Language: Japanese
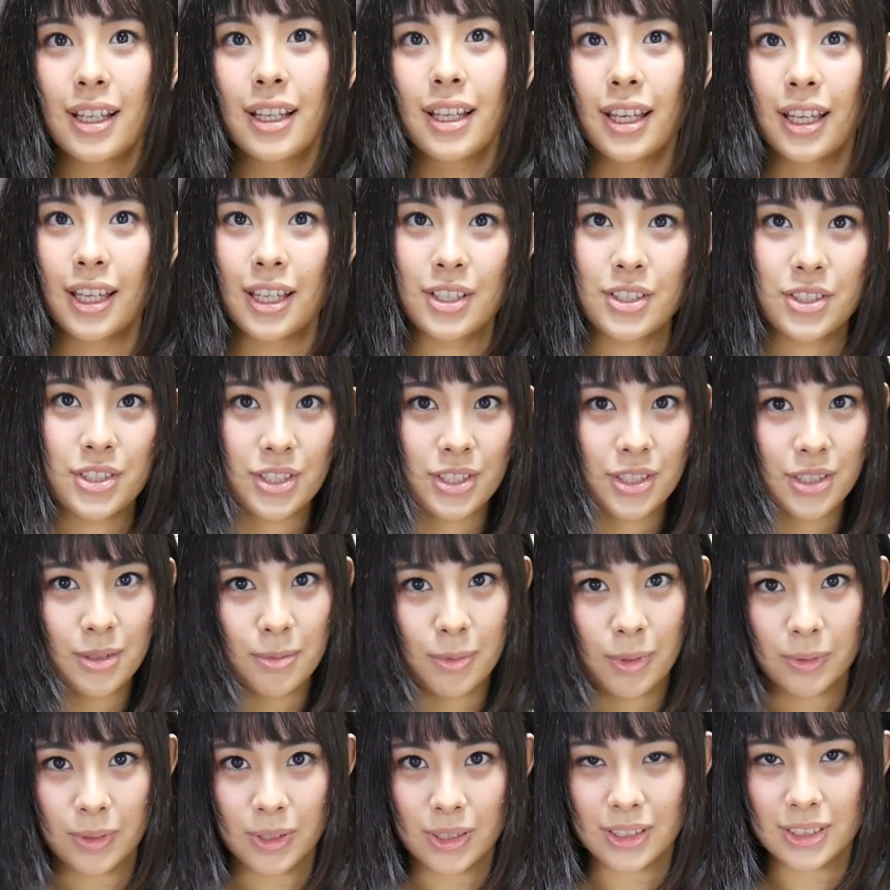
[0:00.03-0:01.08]
Hey Tube
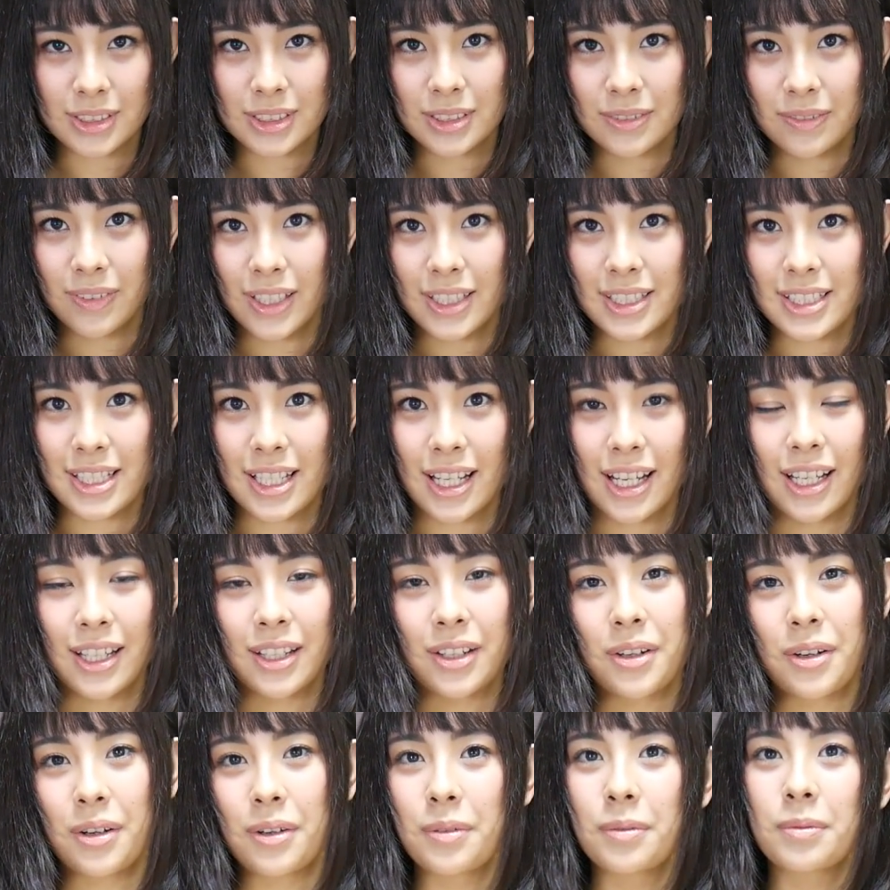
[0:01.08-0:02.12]
木つまちゃー
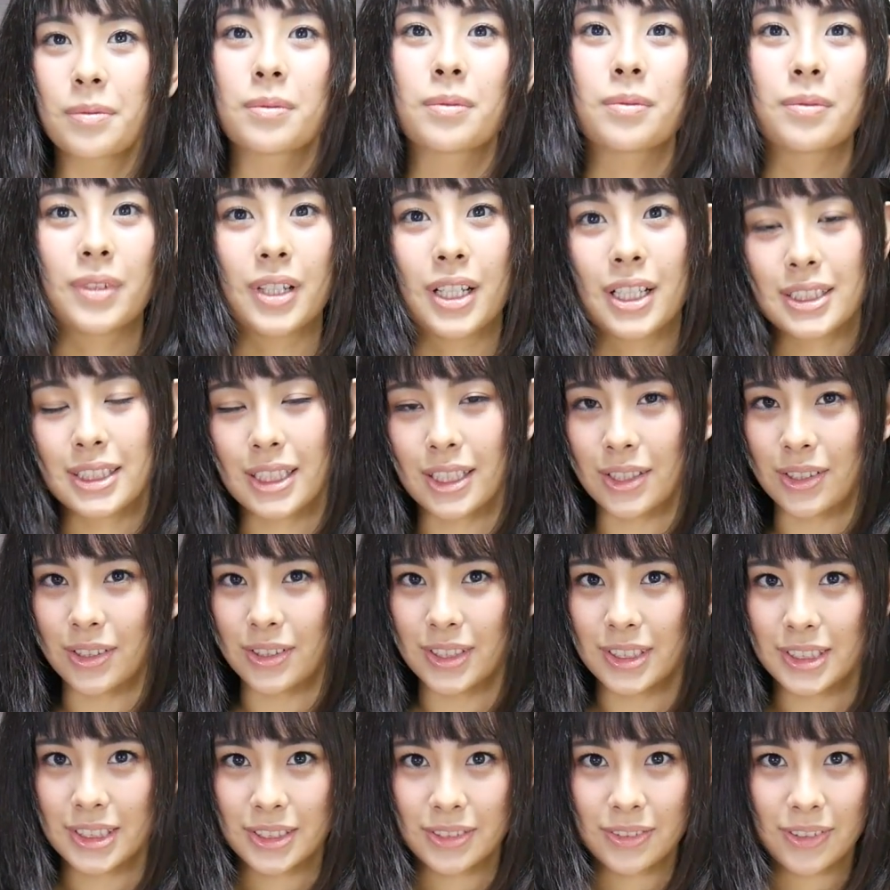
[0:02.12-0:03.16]
の皆さんこ
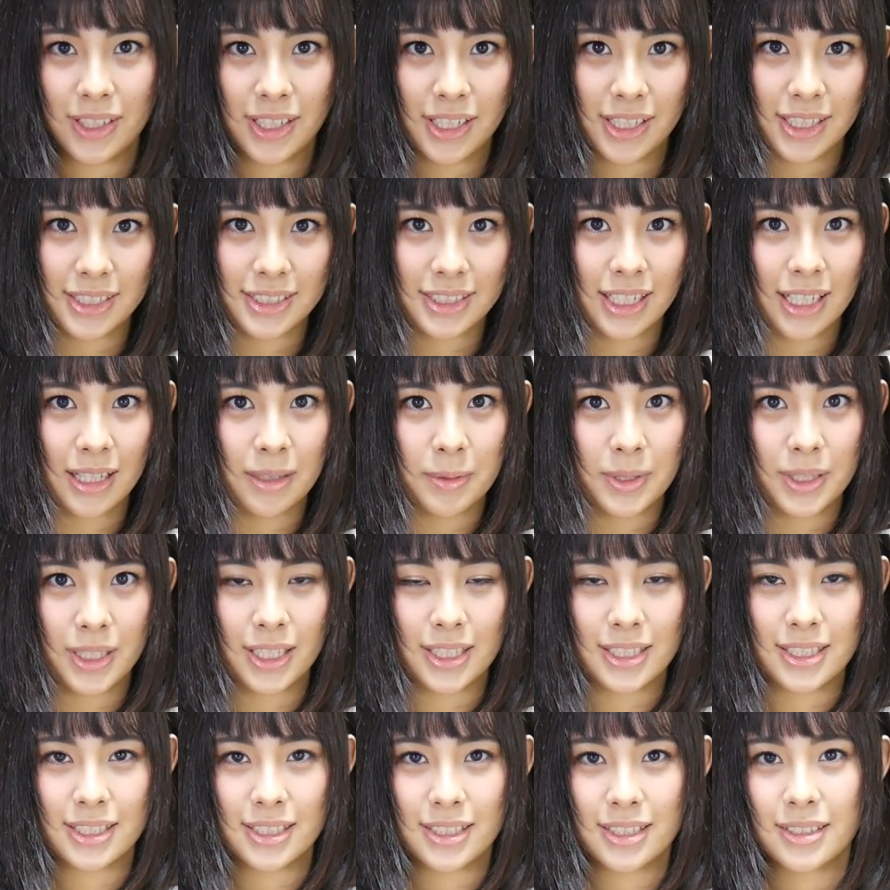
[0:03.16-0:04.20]
んにちは、やなさあみ
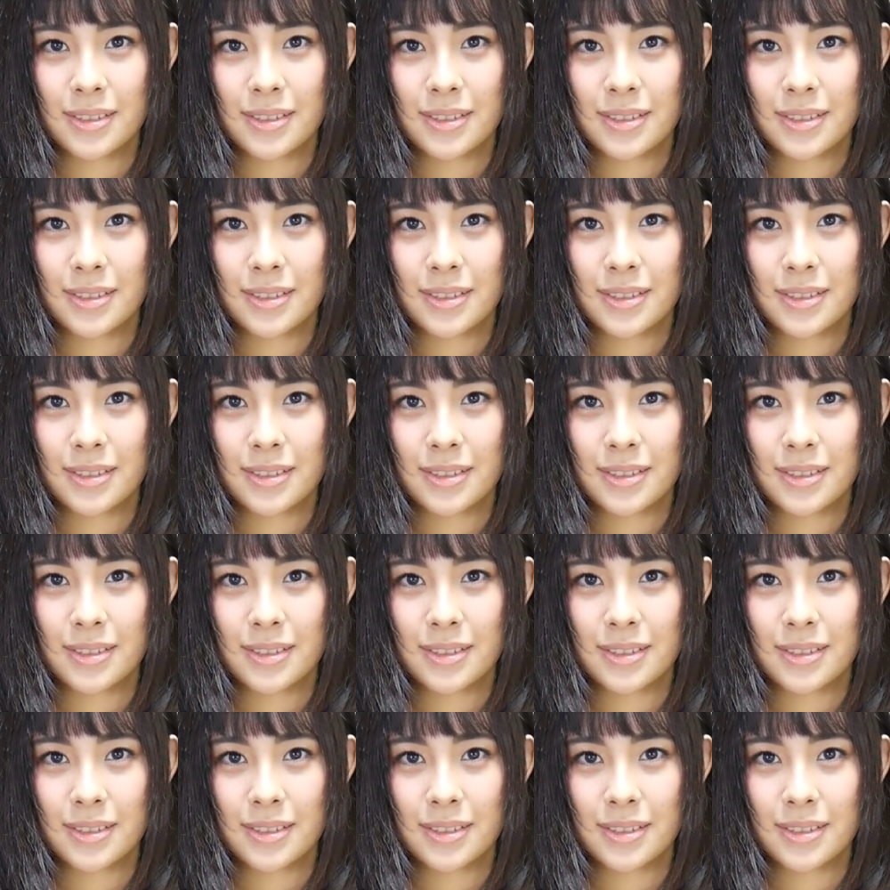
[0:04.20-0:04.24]
です。